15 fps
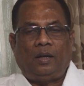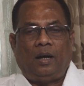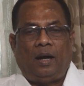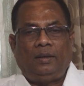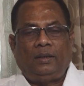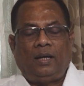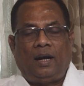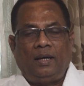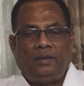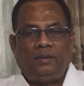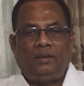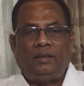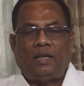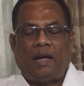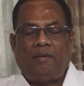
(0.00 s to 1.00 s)
அதுக்கு
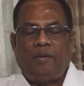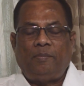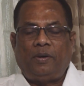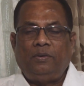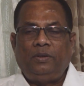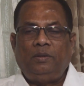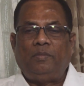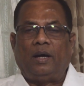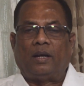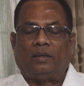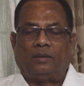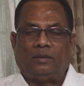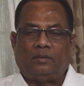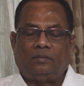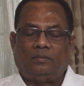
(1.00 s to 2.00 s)
அடுத்தது தேவைப்படுவது
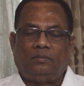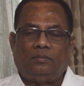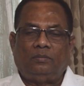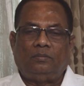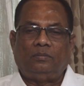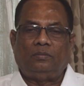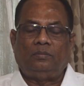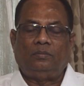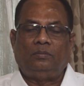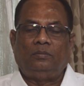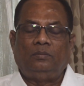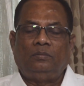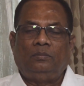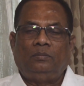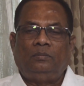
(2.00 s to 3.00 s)
மருந்து
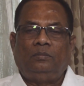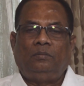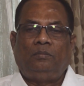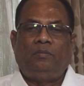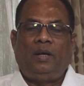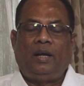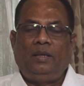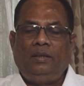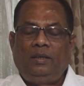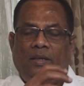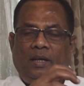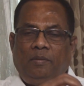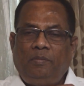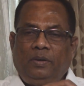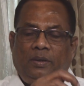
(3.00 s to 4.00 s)
மருந்து
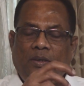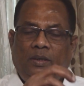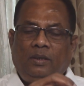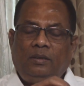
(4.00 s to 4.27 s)
என்பது